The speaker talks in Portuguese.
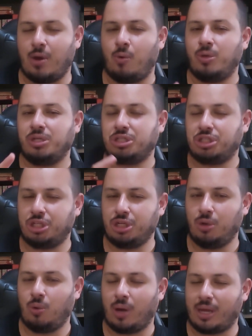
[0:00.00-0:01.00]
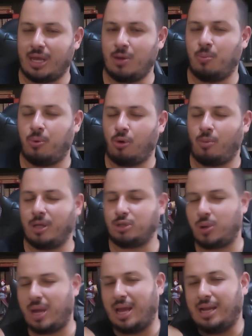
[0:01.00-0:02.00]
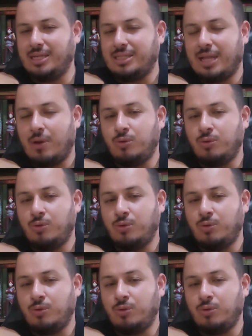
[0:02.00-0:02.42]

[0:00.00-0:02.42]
um estilo aqui um pouco mais surrealista,